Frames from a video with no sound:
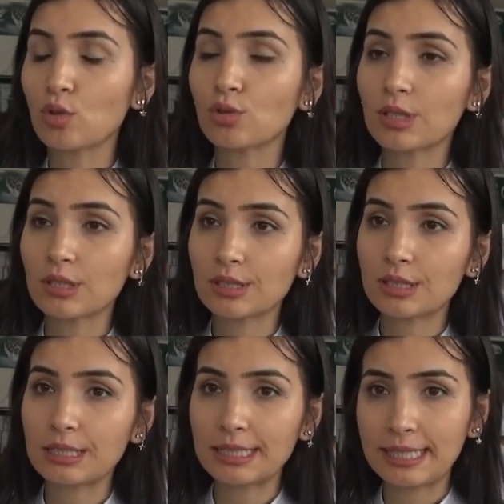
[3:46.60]

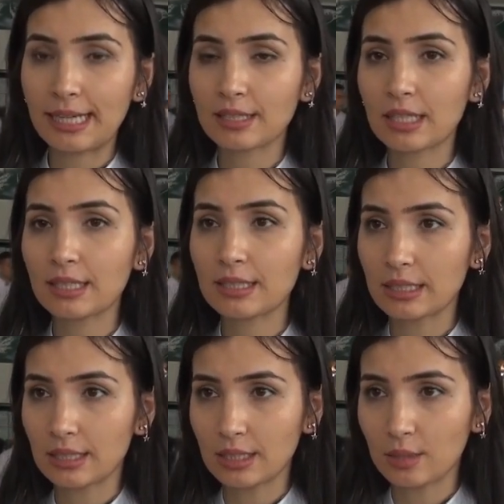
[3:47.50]
konakladıkları yerden
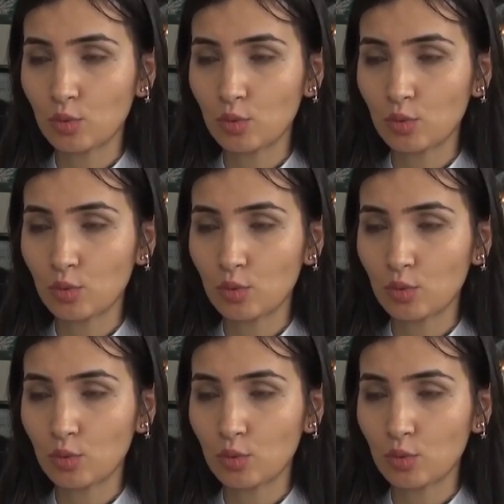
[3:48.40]
e,